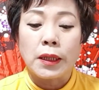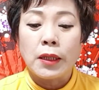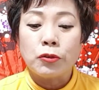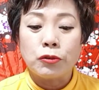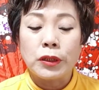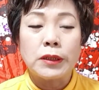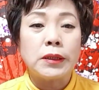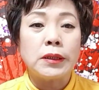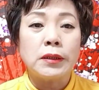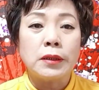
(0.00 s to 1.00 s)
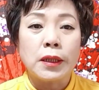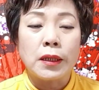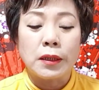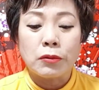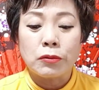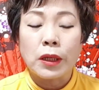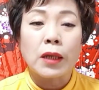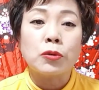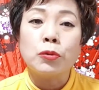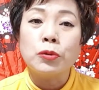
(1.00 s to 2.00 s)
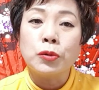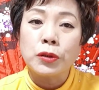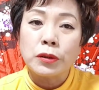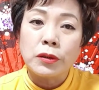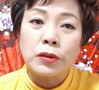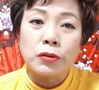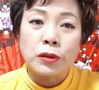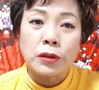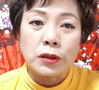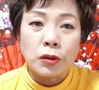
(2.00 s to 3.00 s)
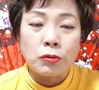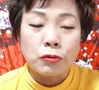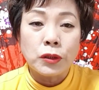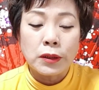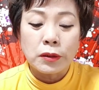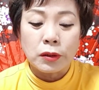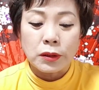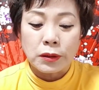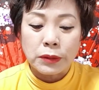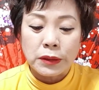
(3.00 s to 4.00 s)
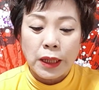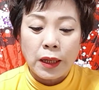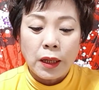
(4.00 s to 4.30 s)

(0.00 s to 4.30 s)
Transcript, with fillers: 주위의 지인들과내려도 나가 좋은 소식 들을 수 있는 이런 운세 들어 있습니다.